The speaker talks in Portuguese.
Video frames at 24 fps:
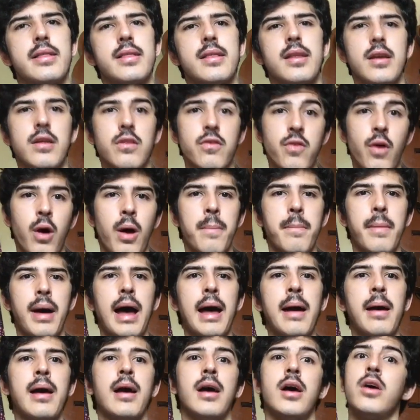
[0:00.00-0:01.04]

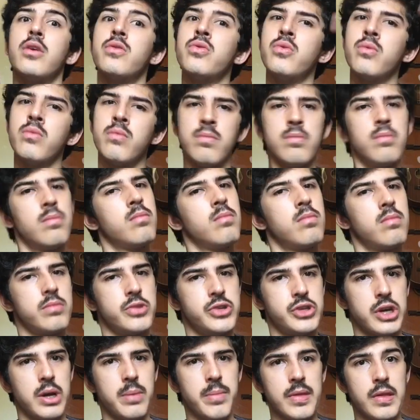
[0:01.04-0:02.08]
transformar num,
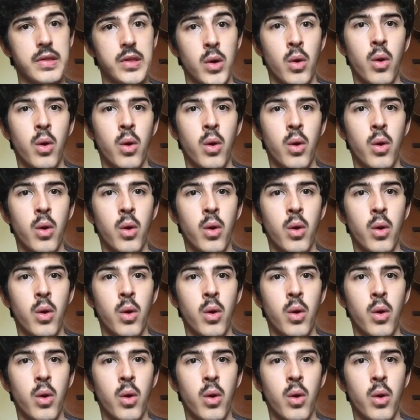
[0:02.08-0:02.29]
digamos assim,